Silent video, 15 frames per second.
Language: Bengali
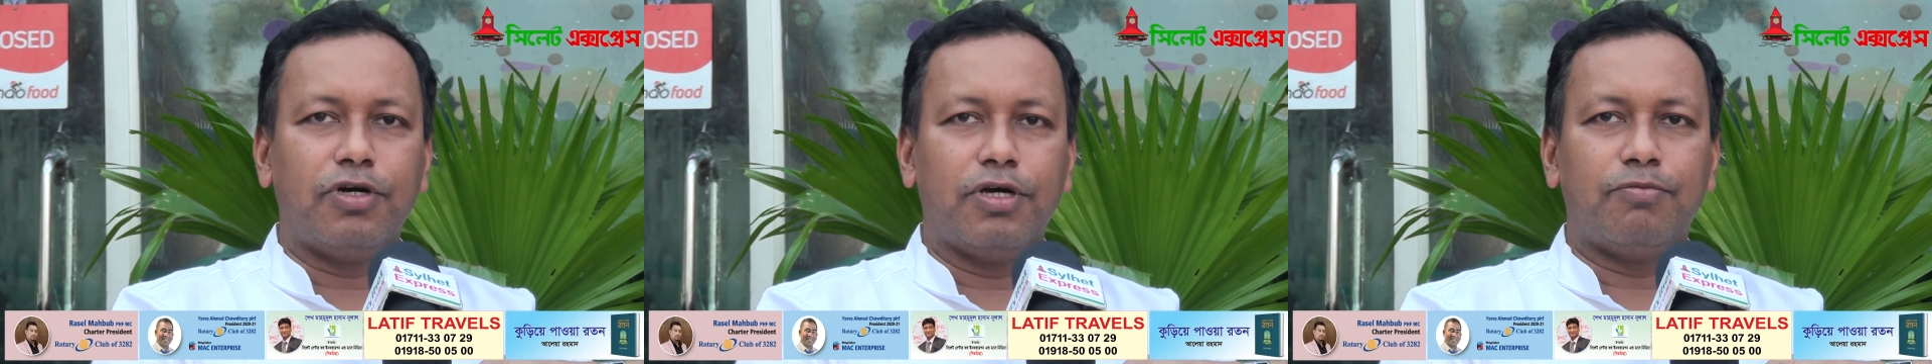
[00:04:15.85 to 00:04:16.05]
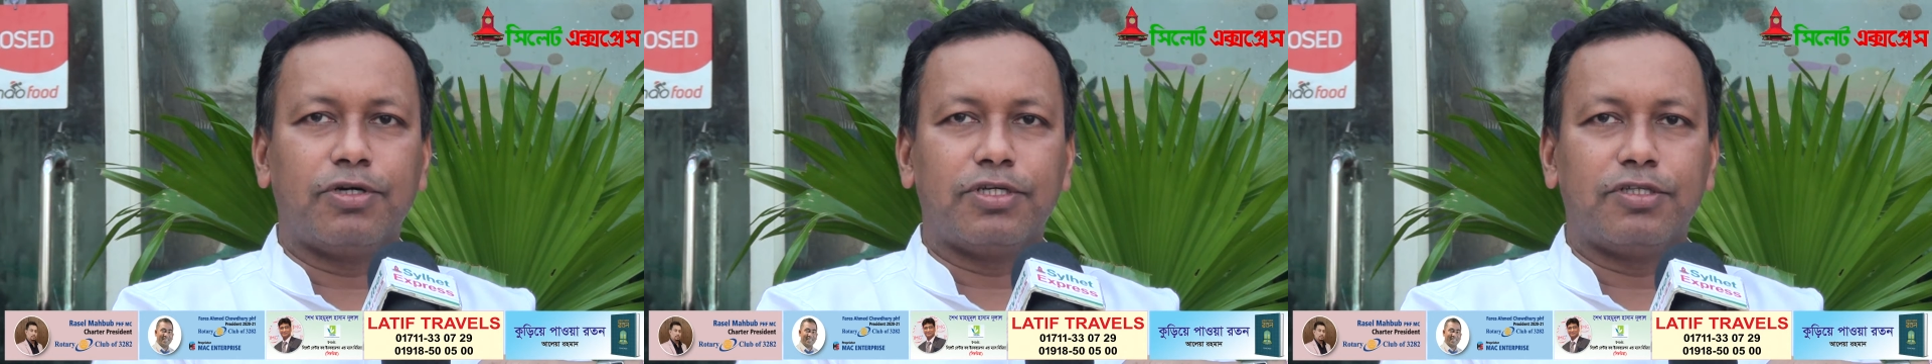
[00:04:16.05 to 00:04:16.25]

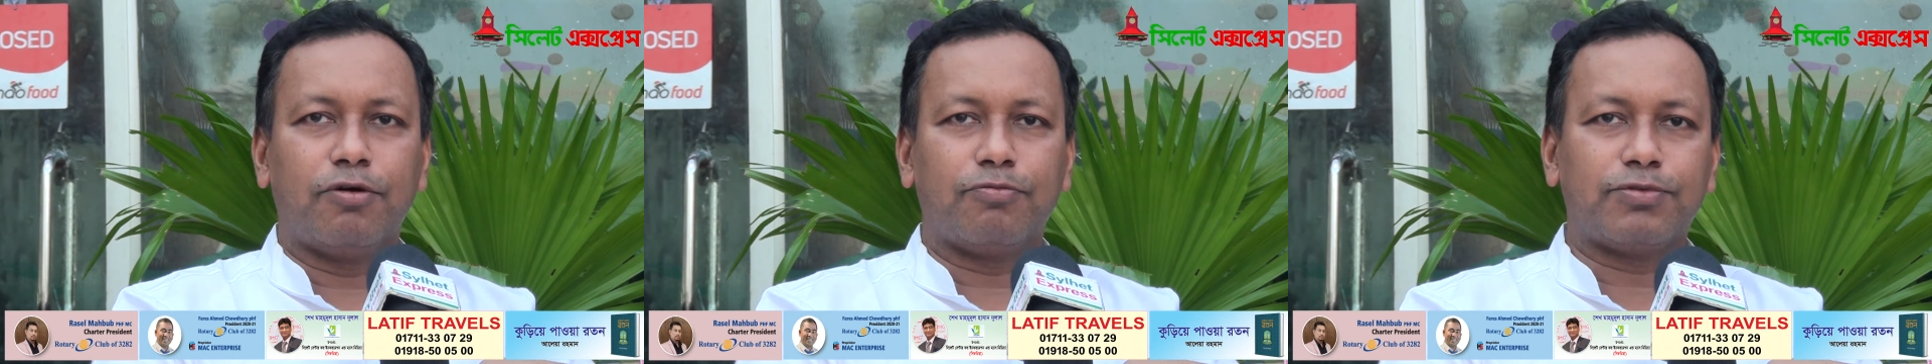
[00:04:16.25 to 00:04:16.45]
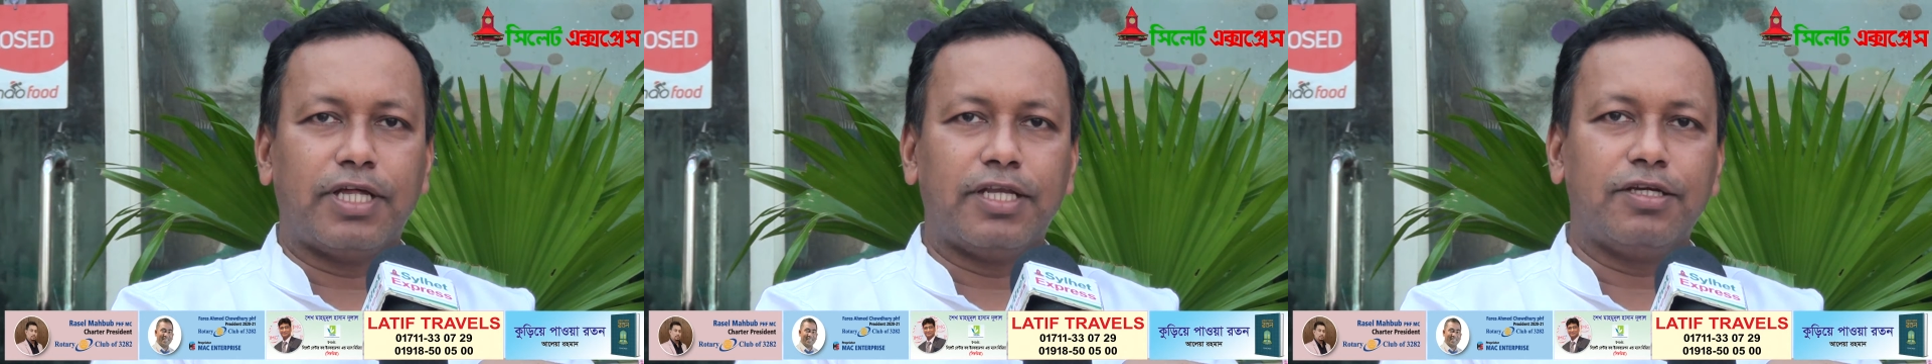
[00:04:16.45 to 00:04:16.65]
এবং
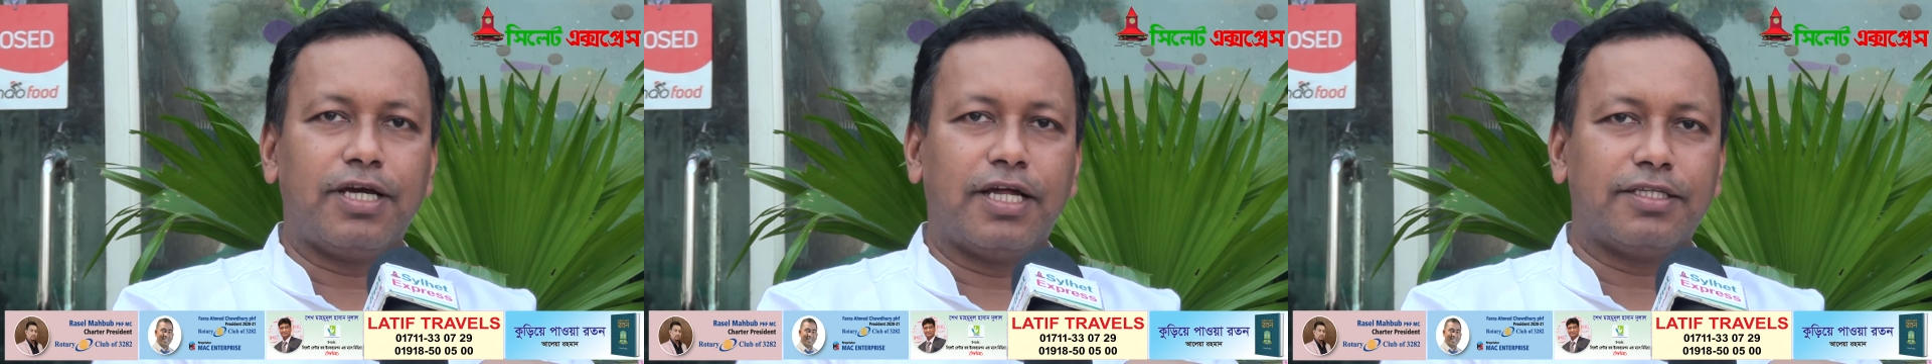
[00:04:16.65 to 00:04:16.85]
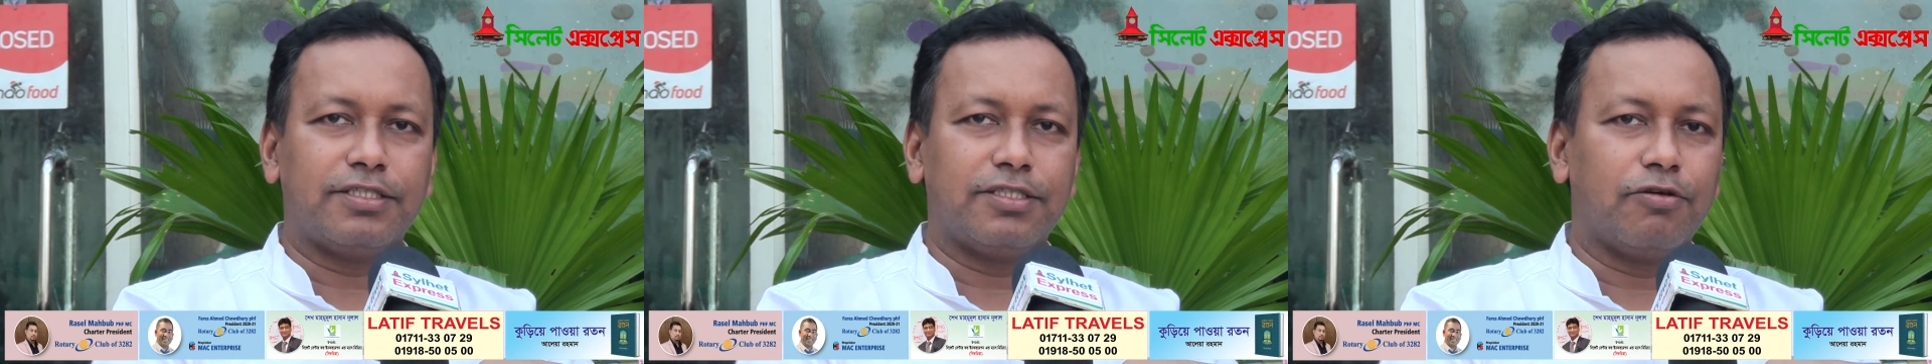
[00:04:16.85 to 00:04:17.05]
রপ্তানি
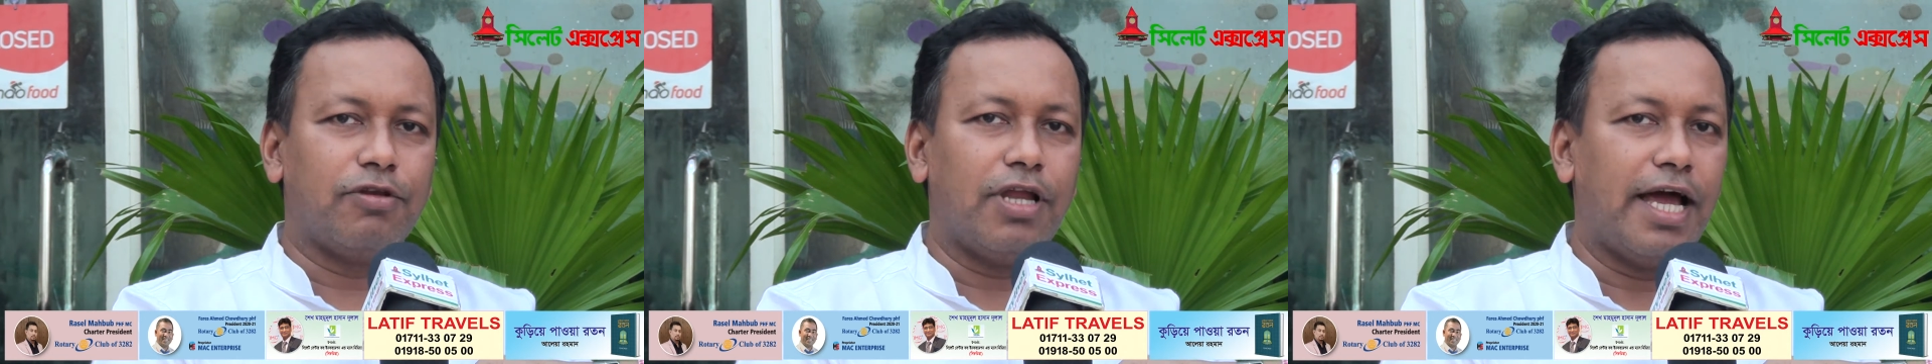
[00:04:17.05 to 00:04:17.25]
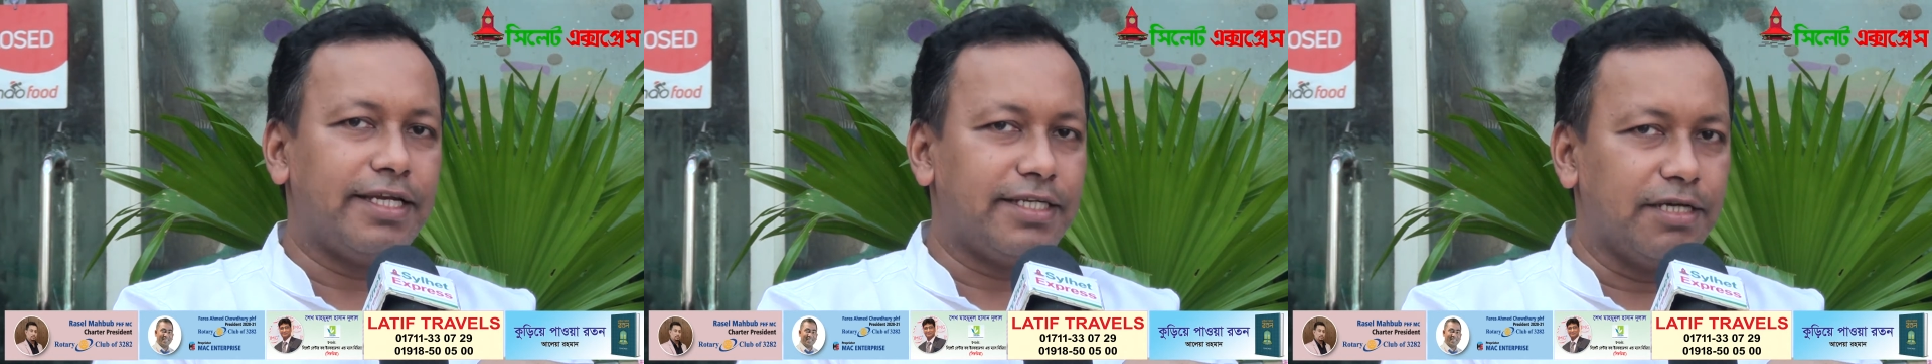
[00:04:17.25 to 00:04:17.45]
খাতে
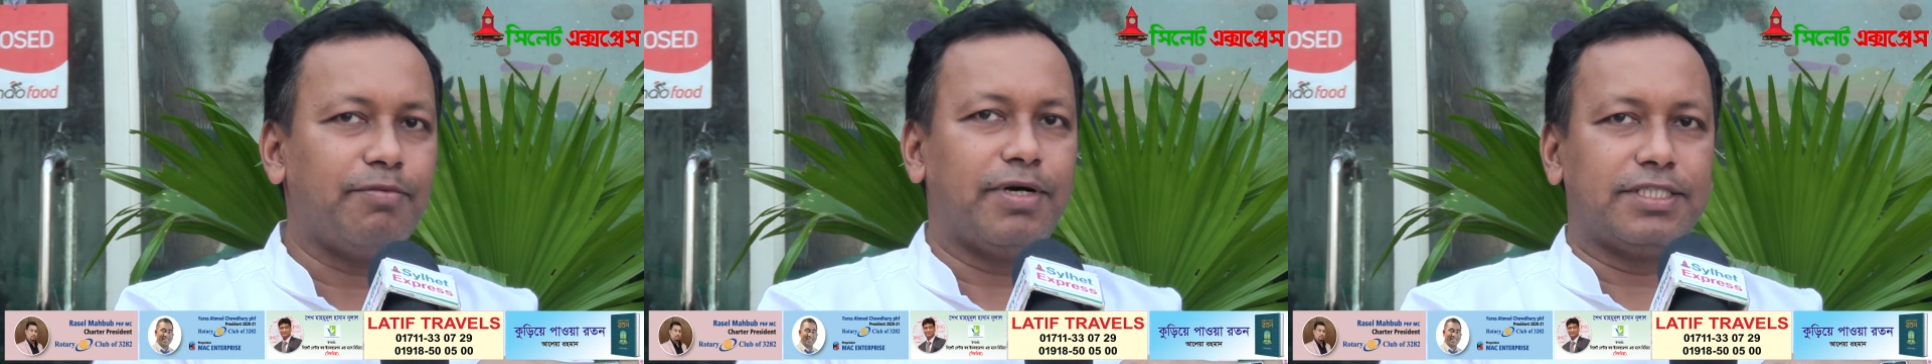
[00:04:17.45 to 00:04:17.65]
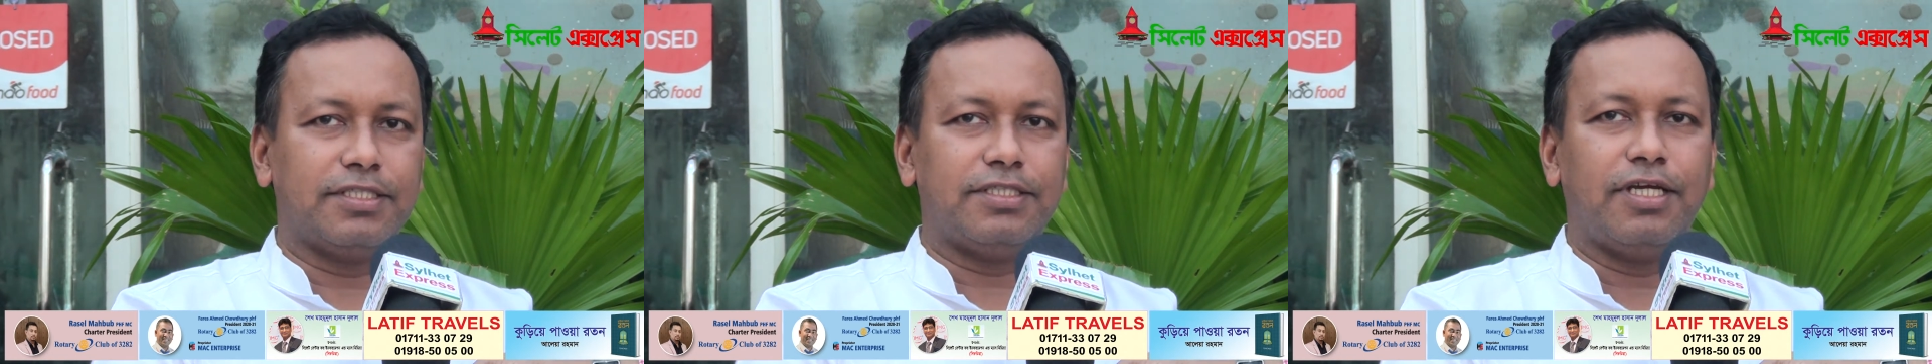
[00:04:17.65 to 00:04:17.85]
যেগুলো আইটেম
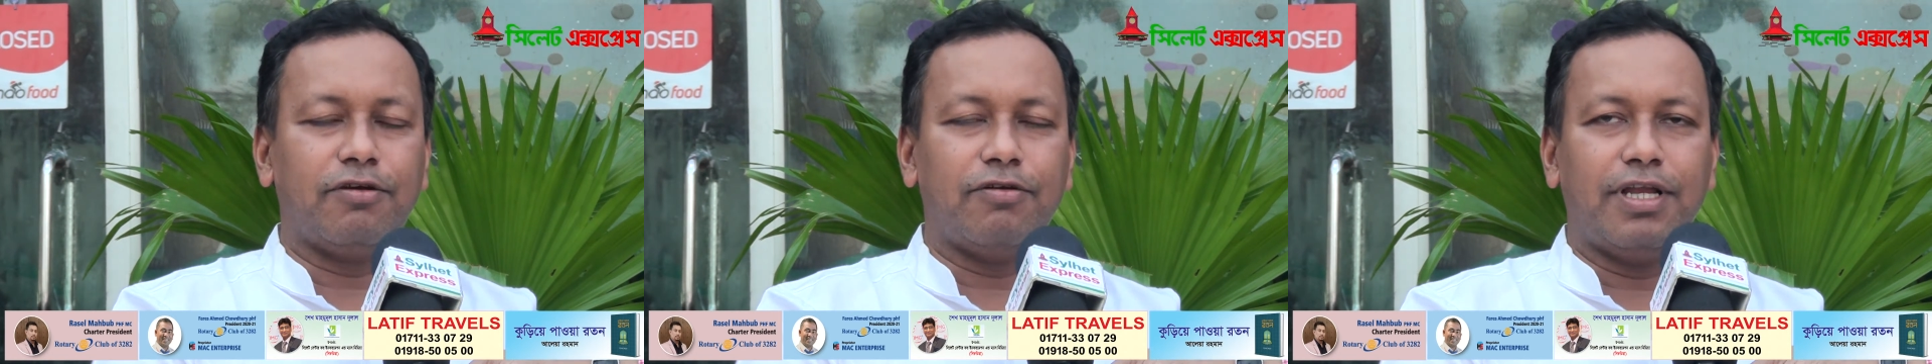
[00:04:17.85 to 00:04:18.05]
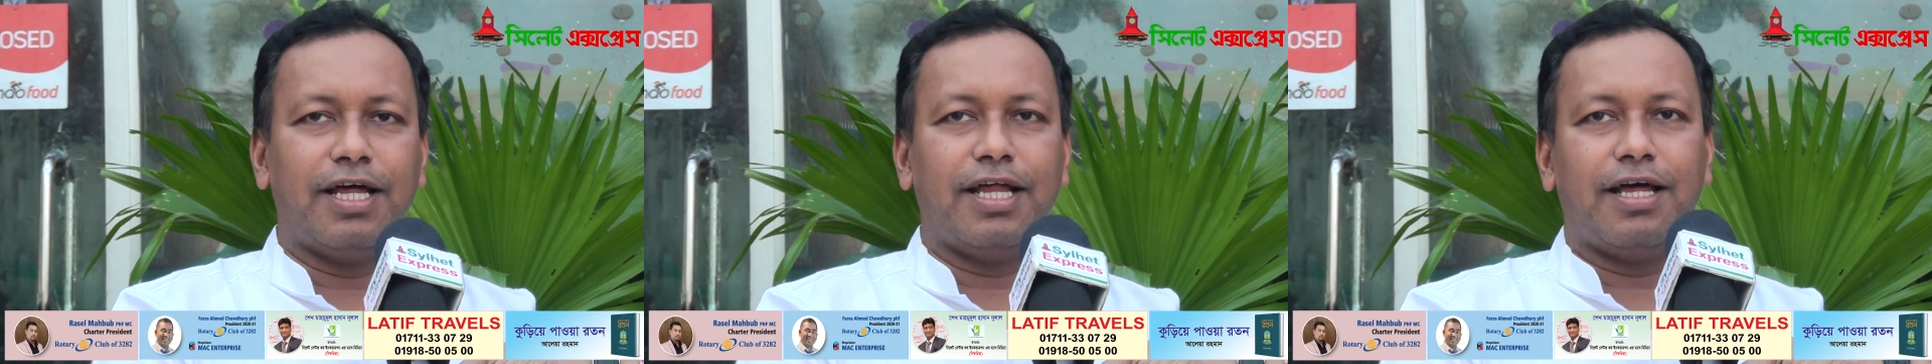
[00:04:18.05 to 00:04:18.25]
আছে
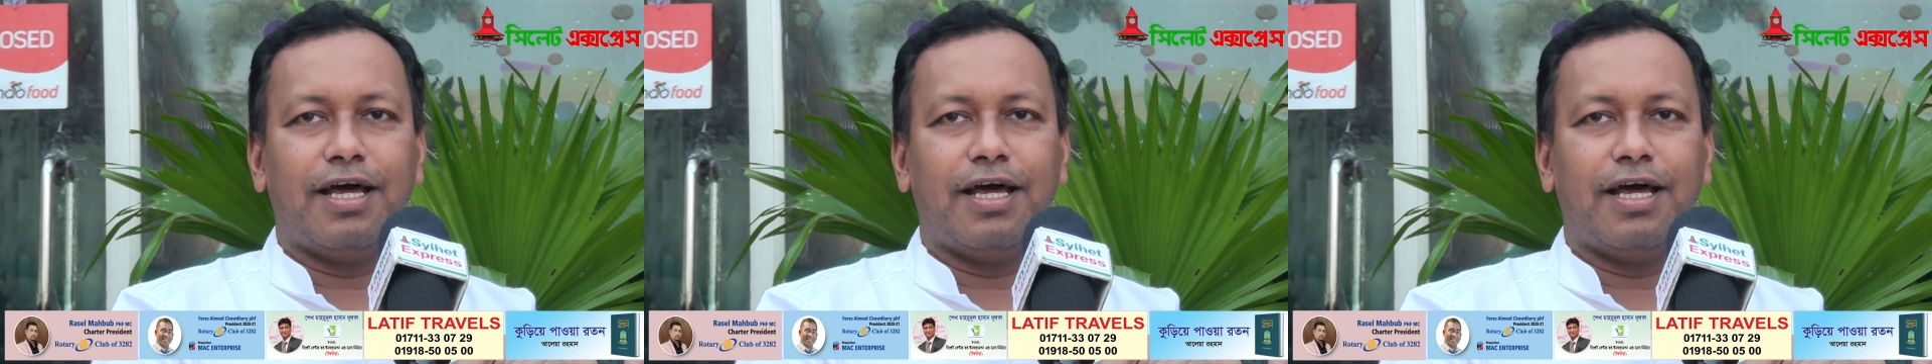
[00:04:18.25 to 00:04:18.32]
সেগুলো